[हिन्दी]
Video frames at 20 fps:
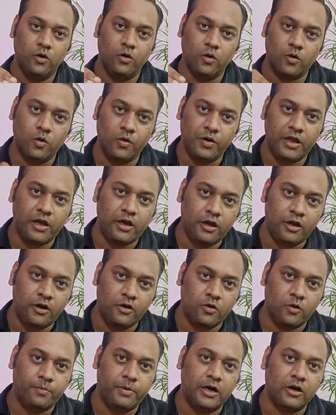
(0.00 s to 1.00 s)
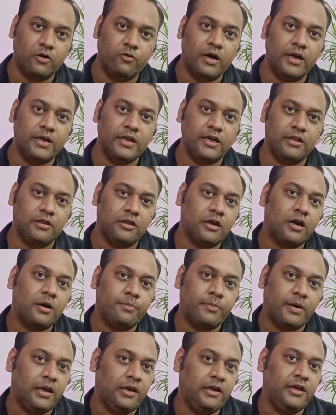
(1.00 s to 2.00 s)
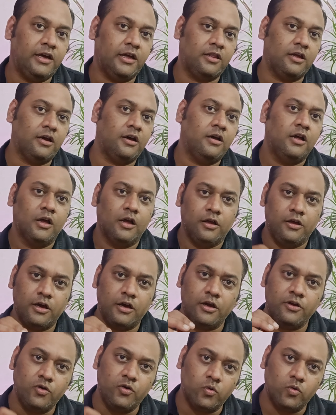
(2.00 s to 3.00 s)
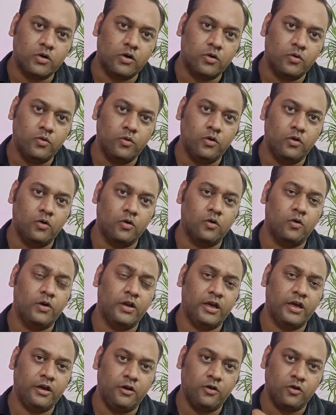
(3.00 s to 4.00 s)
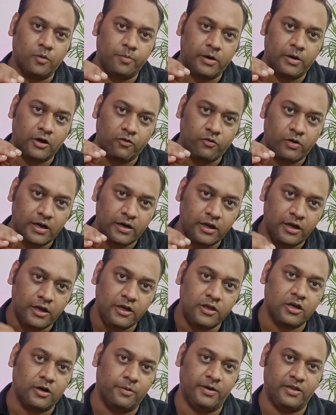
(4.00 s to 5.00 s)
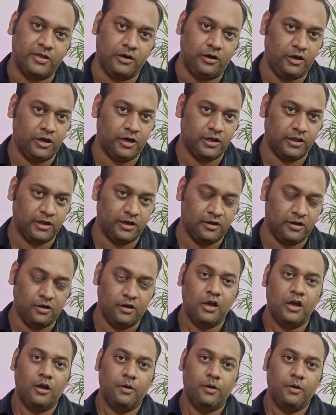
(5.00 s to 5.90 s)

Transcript: लोगों ने इनको भगवान की तरह मान लिया था या यूं कहूं लोगों ने इनको भगवान ही समझ लिया था